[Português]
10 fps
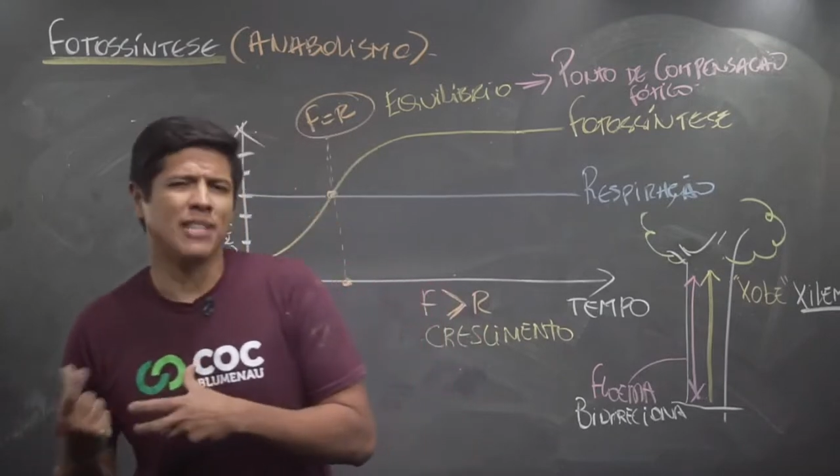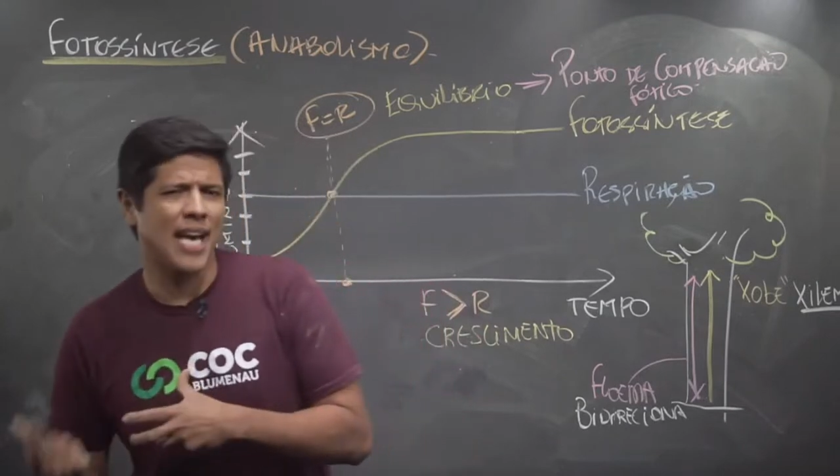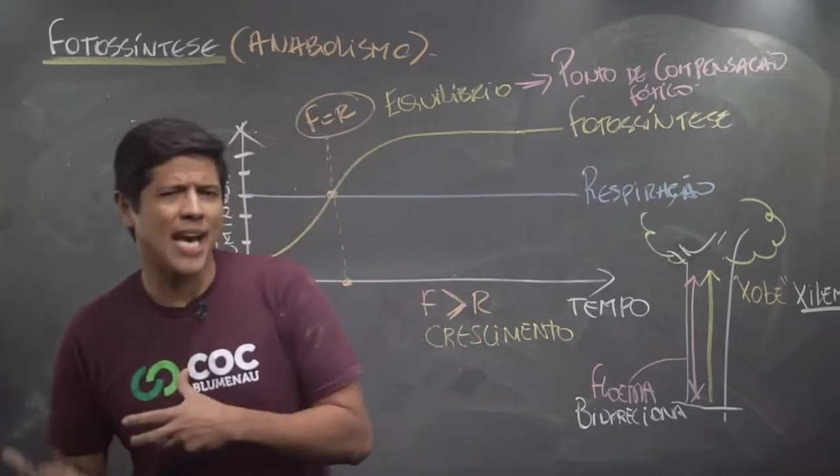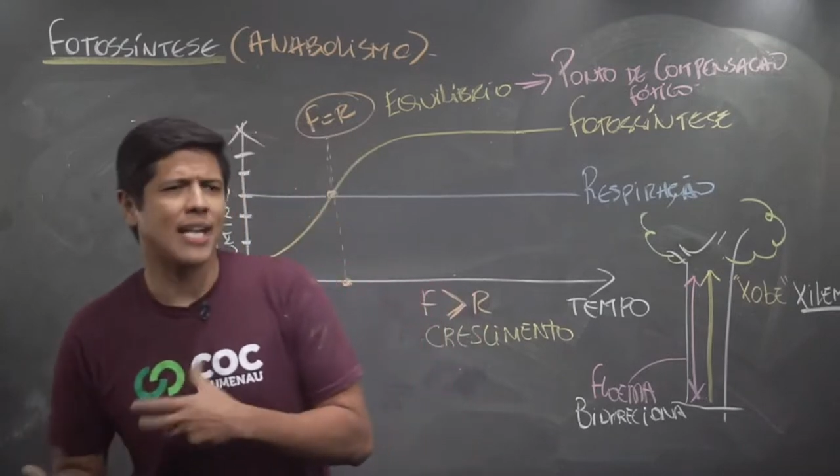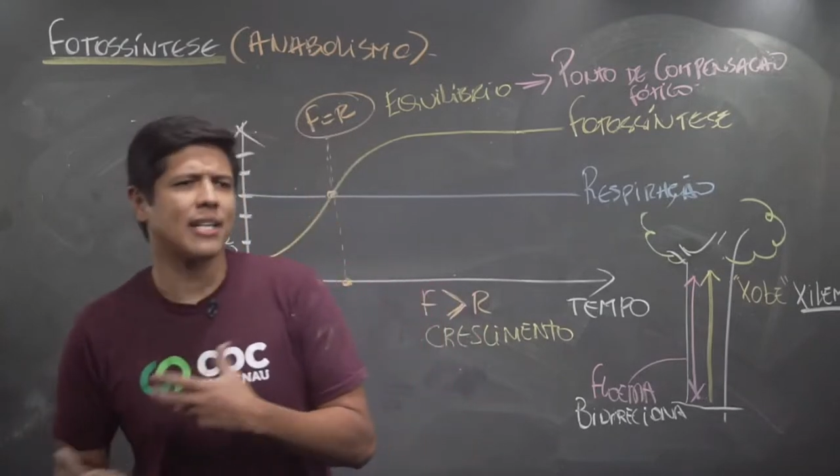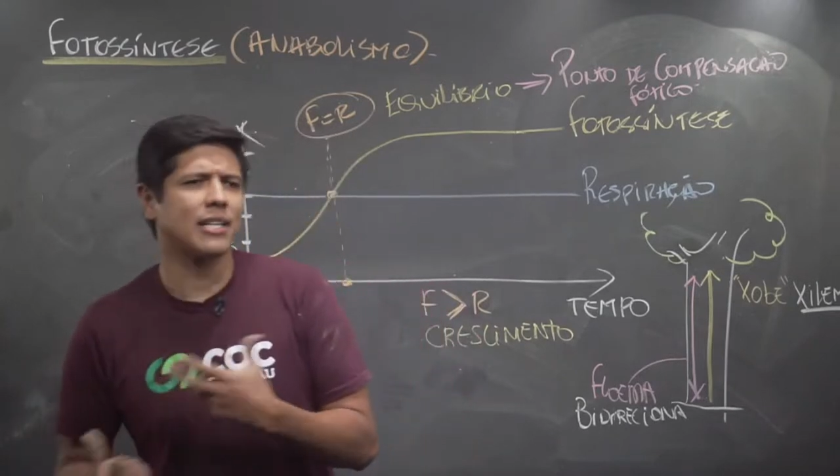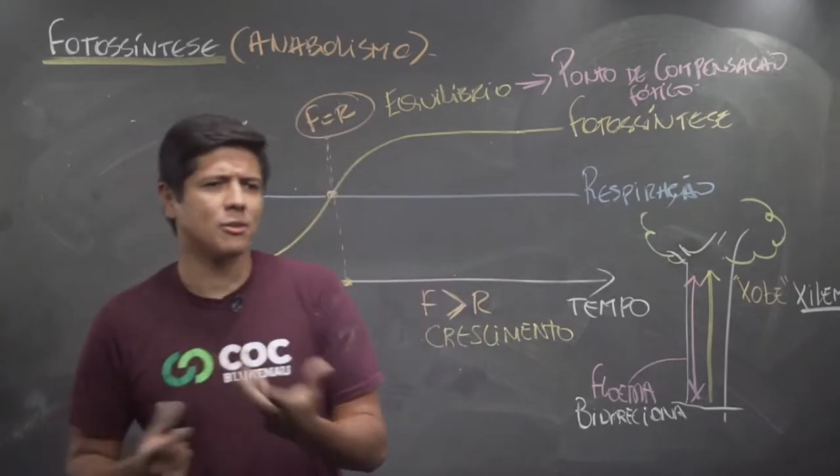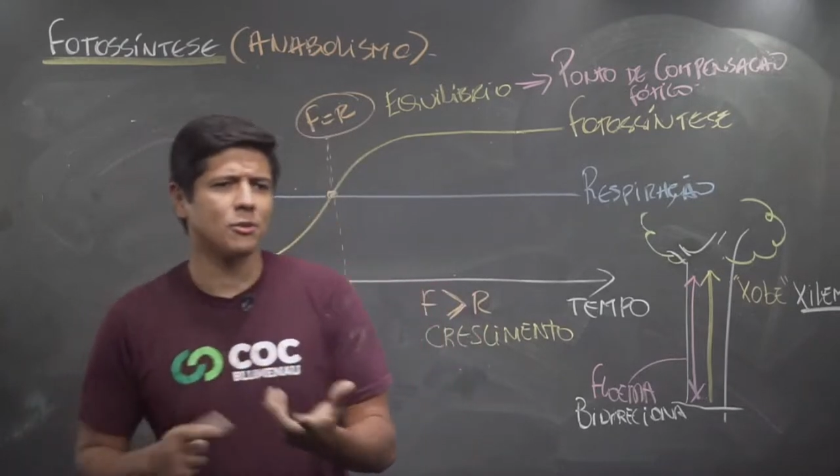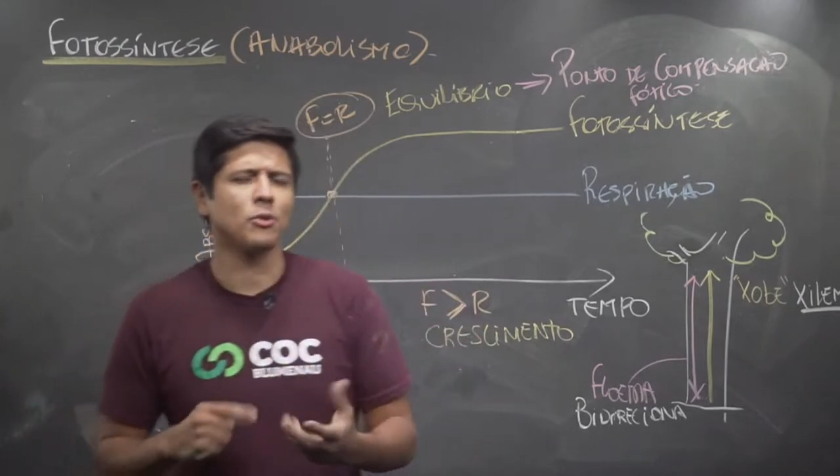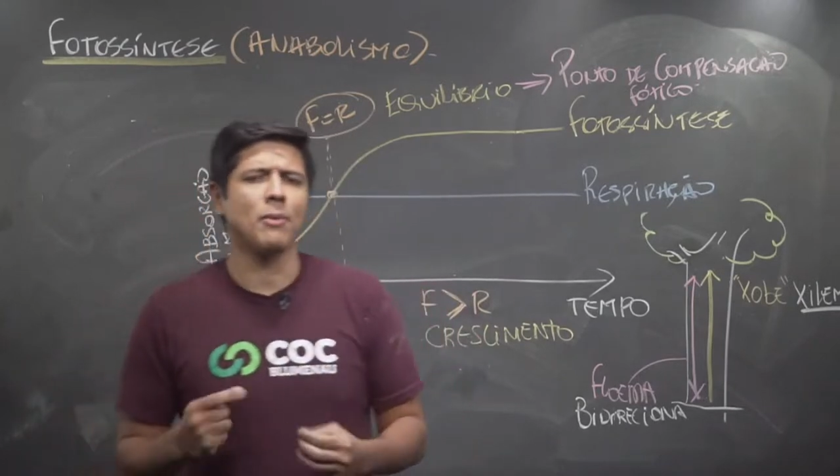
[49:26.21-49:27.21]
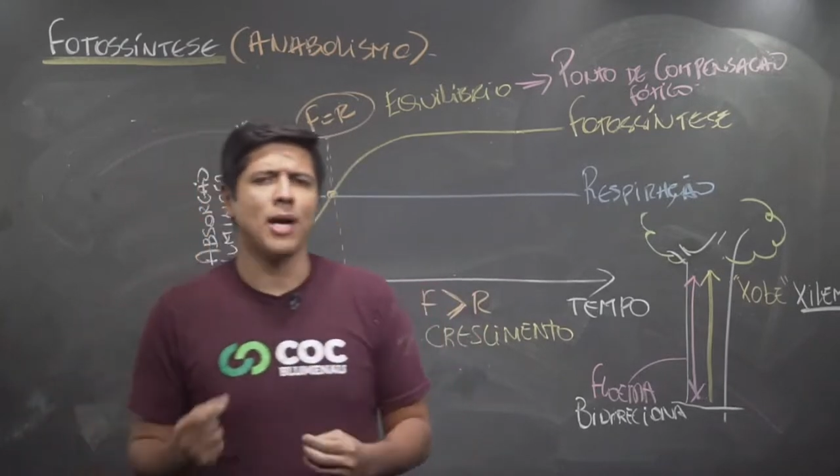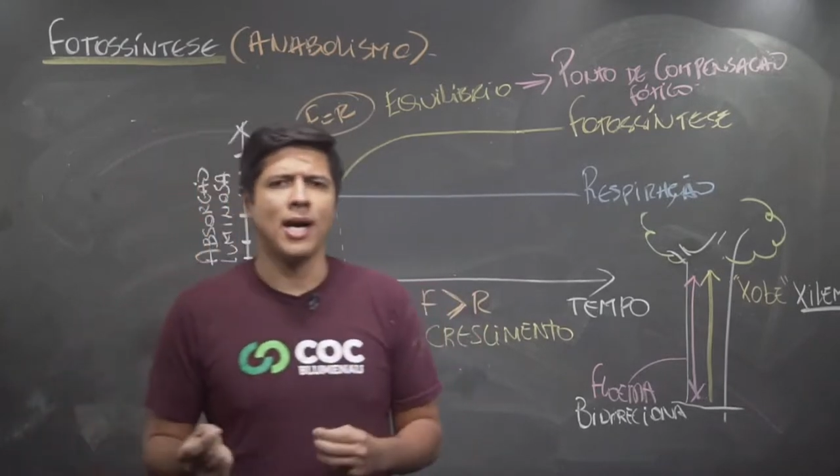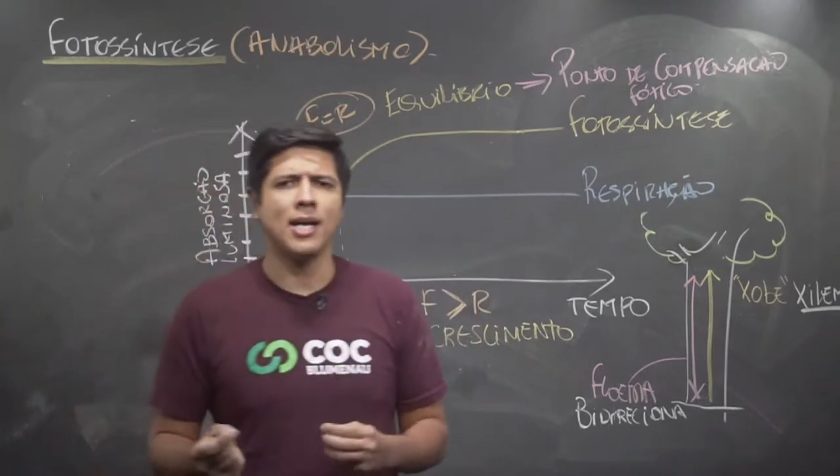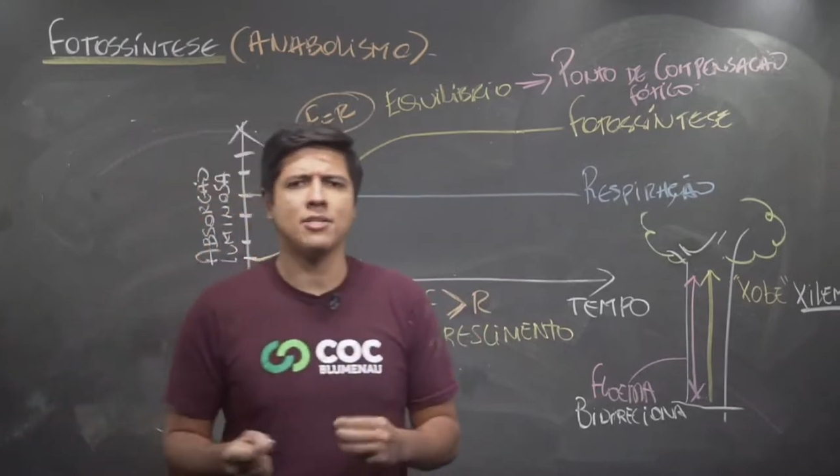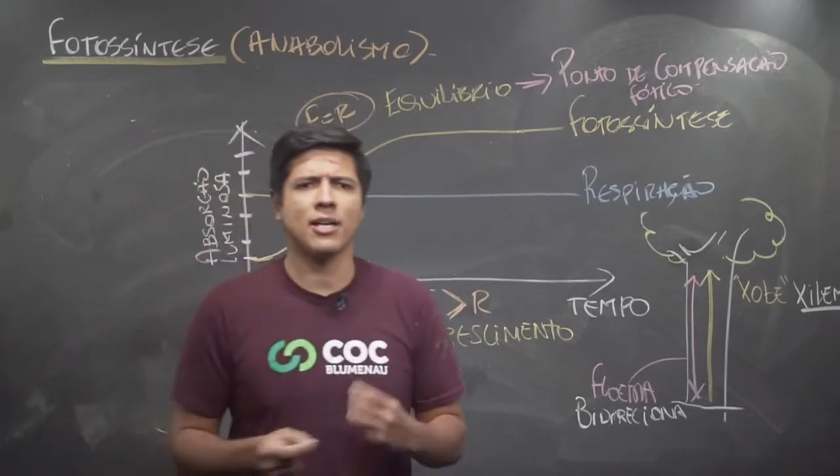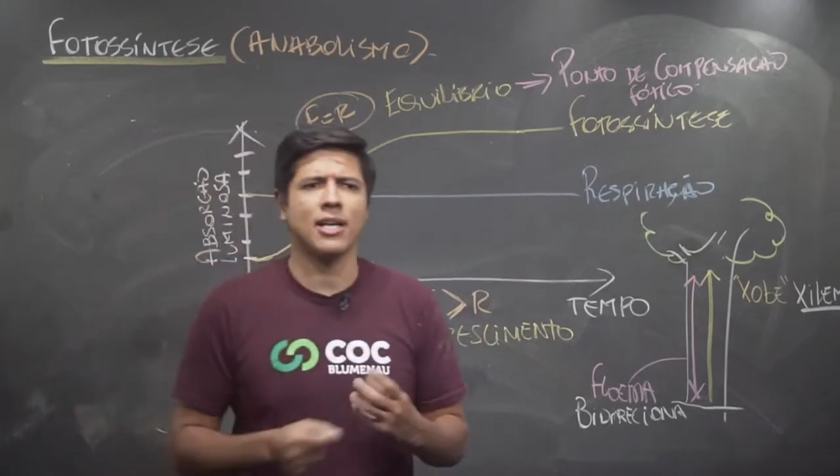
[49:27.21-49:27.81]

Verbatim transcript: técnicas e tudo mais,